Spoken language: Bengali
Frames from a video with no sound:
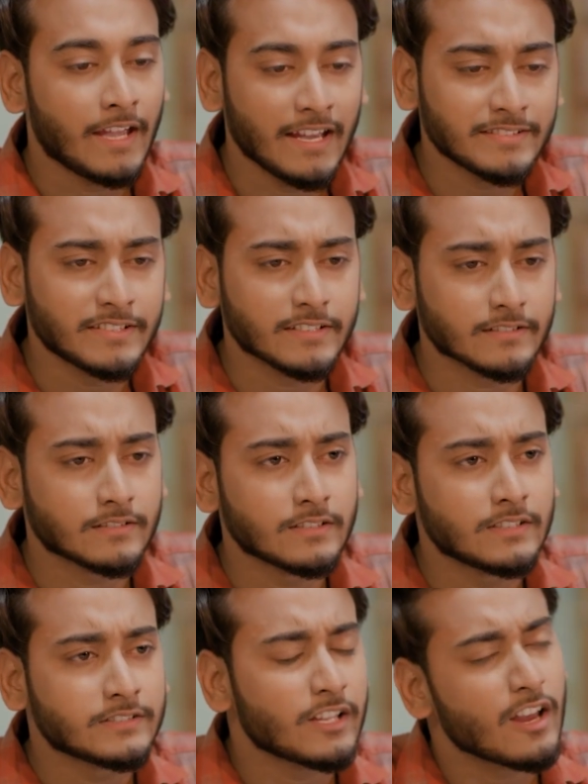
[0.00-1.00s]
হ্যাঁ স্যার
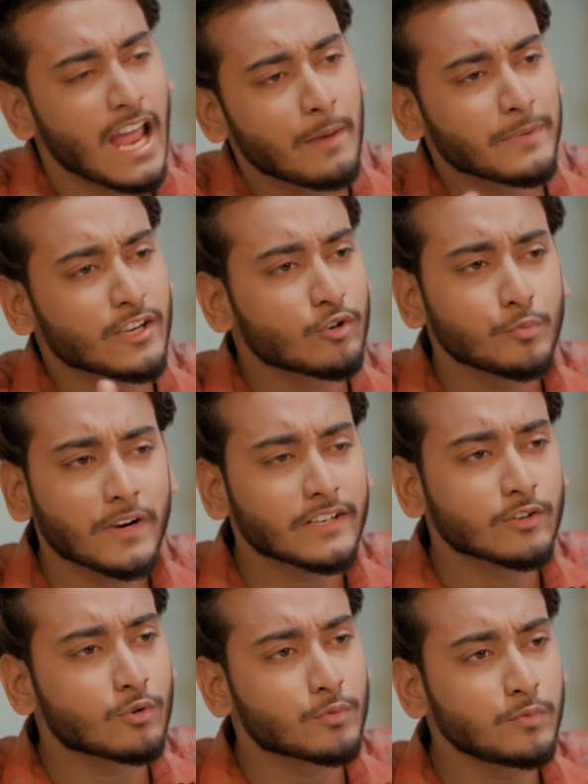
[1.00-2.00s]
তাহলে আমি কেন
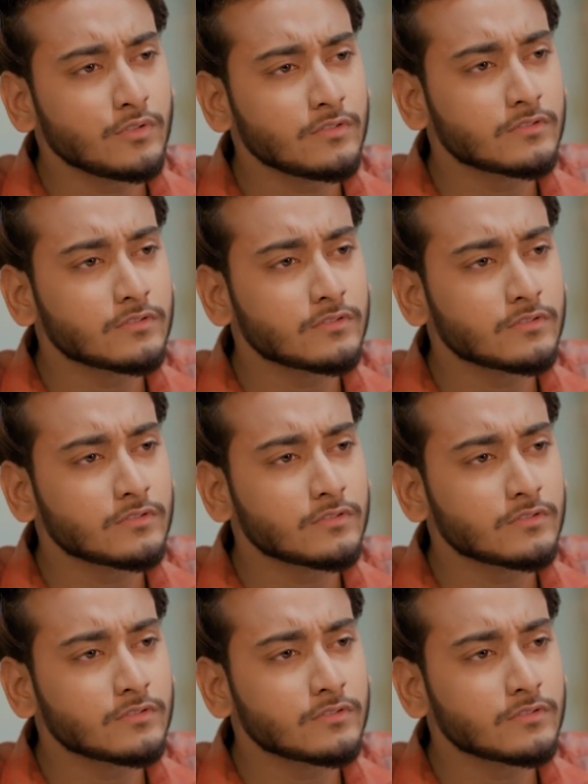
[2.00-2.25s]
উপকারটা করব